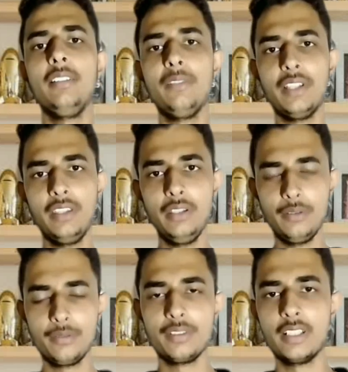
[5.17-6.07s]
की
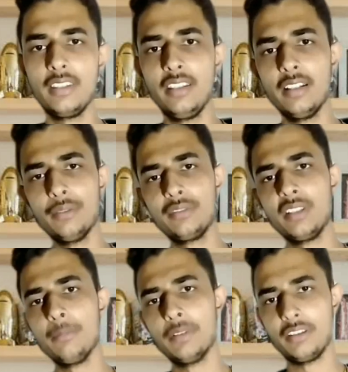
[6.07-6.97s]
वृद्धि रुक जाती है
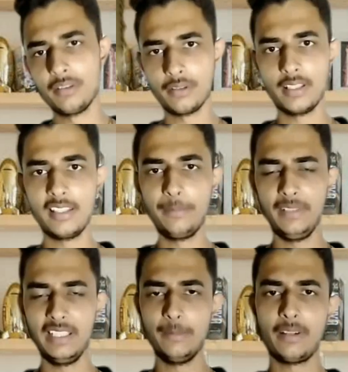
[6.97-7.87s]
उसके पत्ते का कलर
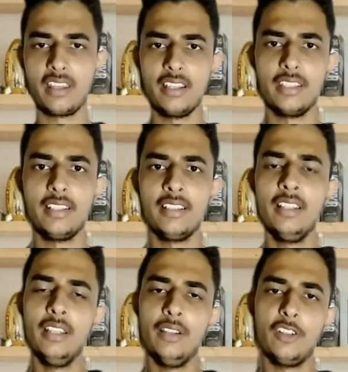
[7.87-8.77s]
पीला पड़ जाता है